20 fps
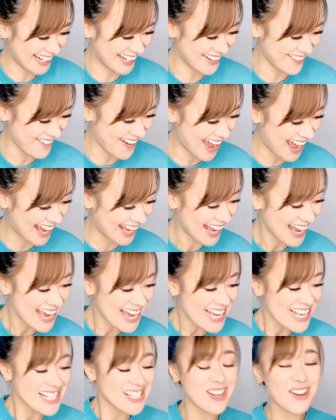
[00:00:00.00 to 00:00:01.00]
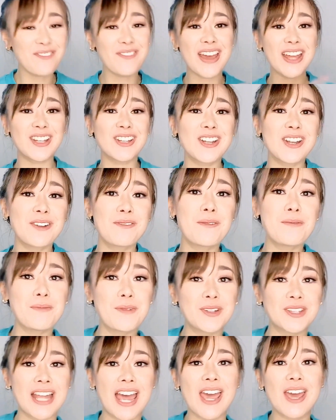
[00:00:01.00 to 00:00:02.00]
Anyway, so ito na naman
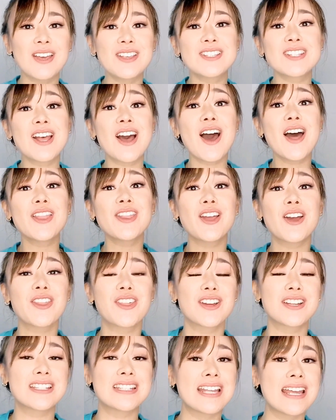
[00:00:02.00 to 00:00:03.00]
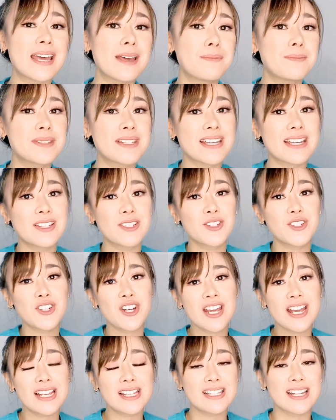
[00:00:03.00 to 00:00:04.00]
po tayo sa another tips and
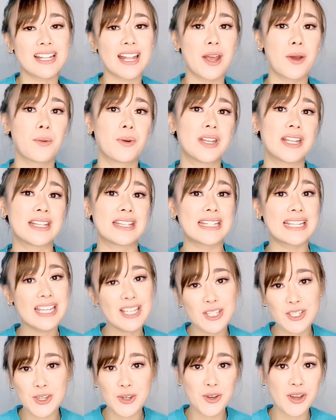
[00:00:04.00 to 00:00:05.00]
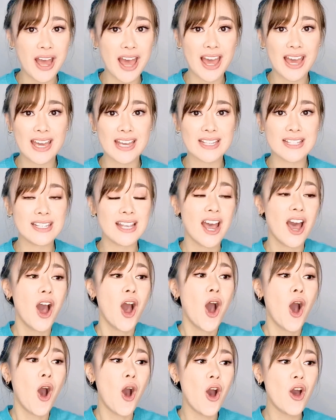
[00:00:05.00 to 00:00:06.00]
tricks that I want to teach you guys
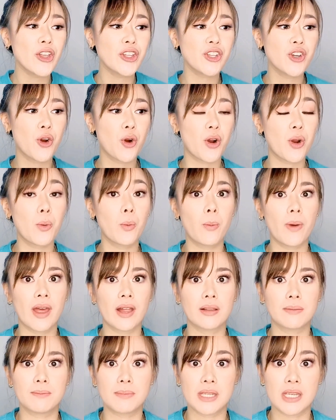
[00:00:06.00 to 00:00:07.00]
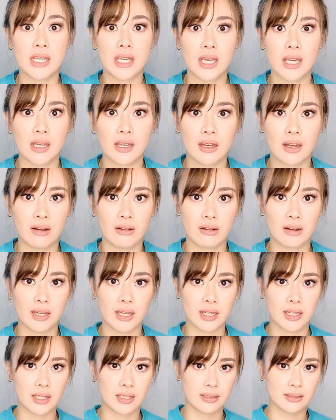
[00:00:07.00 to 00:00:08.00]
on your well-being. Oh,
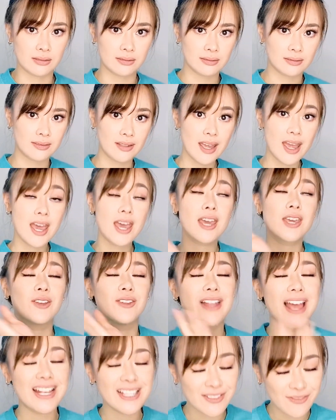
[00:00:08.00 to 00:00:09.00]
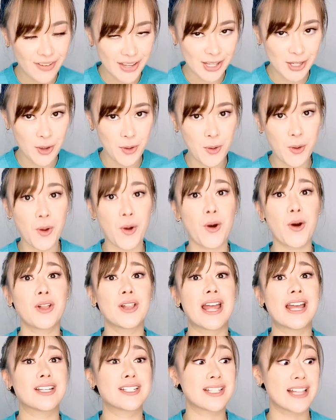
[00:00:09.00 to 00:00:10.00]
ayan. Yung last video ko,
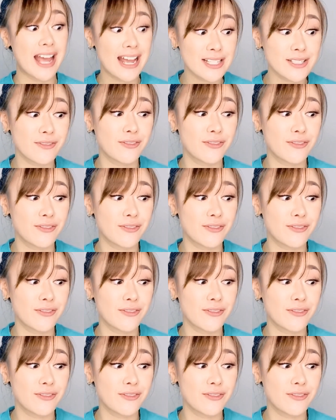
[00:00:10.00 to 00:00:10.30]
last, last